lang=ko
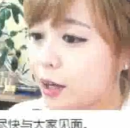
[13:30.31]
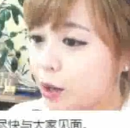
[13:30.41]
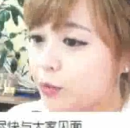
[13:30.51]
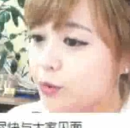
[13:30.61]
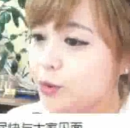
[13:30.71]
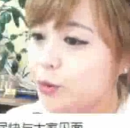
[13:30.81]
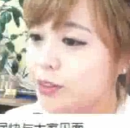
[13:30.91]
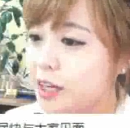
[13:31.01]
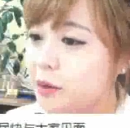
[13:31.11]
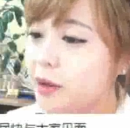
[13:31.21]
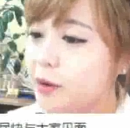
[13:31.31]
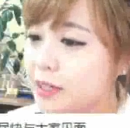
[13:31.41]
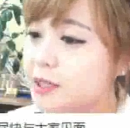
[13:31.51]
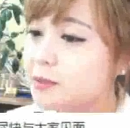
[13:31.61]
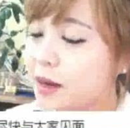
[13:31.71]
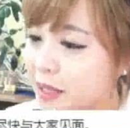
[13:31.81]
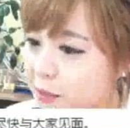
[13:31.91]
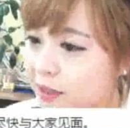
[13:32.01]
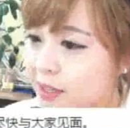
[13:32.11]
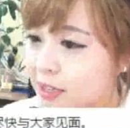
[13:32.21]
여러분 요 드라마에 관심
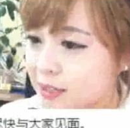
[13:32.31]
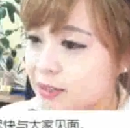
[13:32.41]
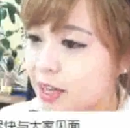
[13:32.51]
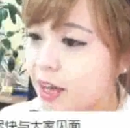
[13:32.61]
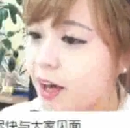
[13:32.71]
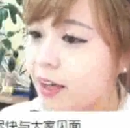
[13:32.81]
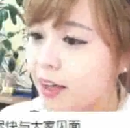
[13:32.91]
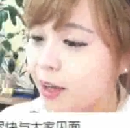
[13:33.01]
많이 많이 가져주세요.